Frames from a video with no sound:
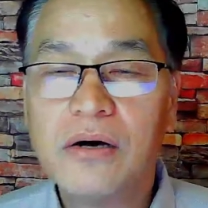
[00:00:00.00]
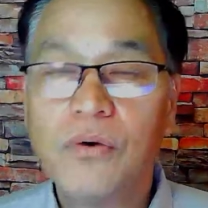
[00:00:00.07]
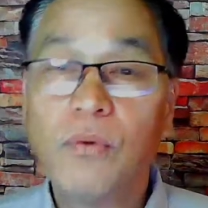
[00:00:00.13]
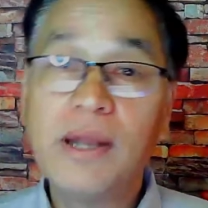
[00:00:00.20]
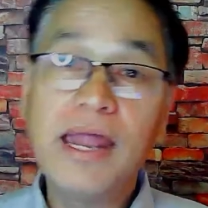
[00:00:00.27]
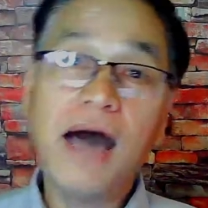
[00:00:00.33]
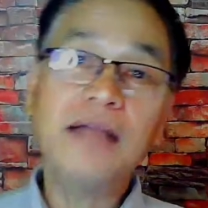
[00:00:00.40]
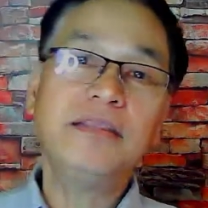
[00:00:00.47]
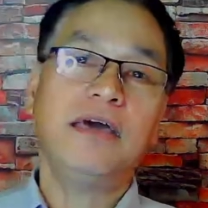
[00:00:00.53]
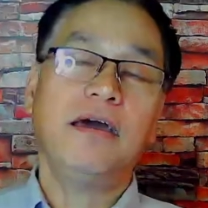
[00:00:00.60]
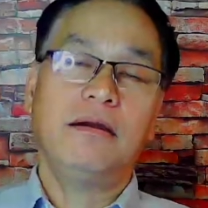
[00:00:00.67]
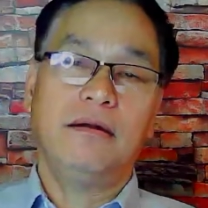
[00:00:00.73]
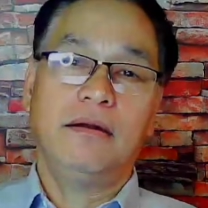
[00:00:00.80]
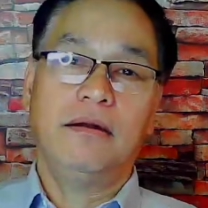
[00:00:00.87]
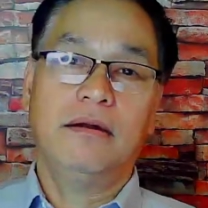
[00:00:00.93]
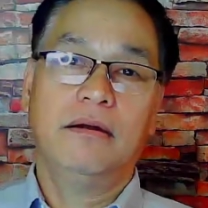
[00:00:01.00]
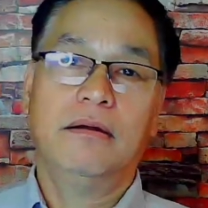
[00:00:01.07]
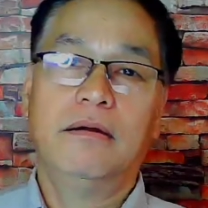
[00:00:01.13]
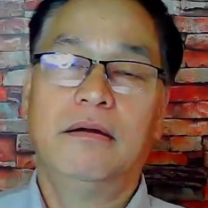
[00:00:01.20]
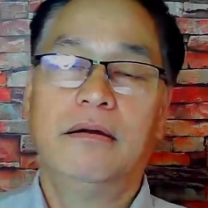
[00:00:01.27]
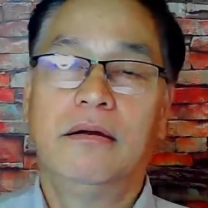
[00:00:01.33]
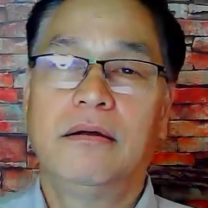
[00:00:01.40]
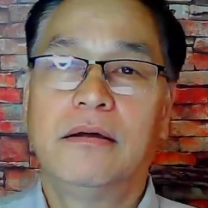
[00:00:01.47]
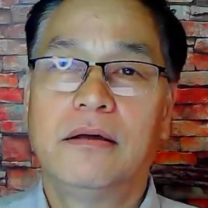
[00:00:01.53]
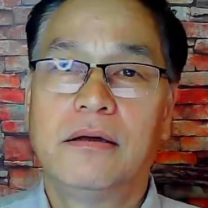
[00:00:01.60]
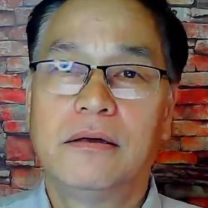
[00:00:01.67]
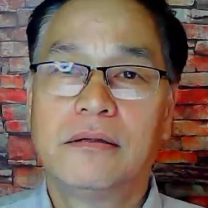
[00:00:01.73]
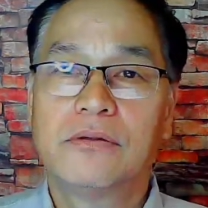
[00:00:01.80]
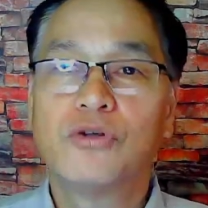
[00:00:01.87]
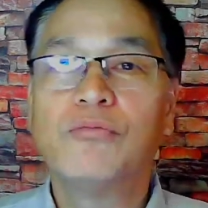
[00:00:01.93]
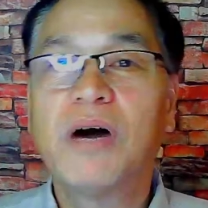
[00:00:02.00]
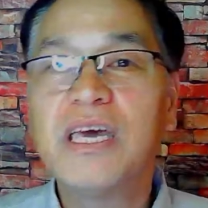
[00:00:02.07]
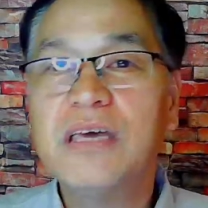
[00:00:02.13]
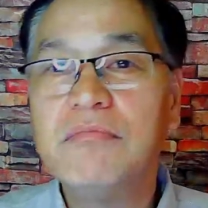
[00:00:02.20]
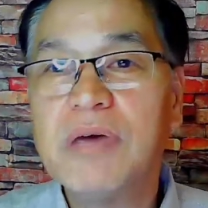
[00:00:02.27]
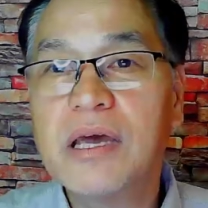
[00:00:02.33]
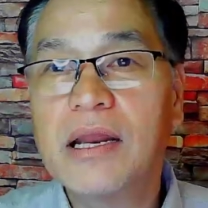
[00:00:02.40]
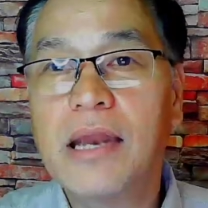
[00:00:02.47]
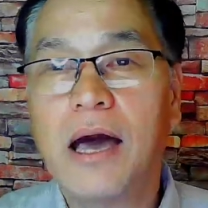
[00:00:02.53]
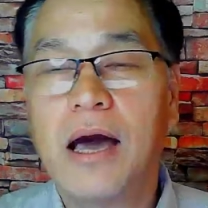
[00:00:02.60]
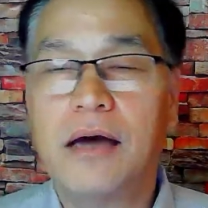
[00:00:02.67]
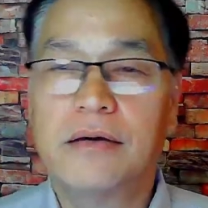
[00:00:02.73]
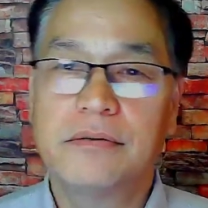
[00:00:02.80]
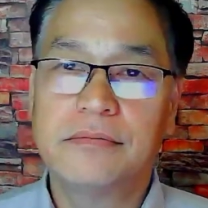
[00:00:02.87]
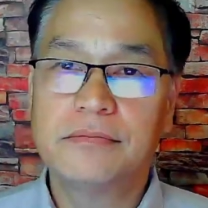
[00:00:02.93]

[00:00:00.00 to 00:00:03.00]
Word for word: Wala din. Tumahimik lang.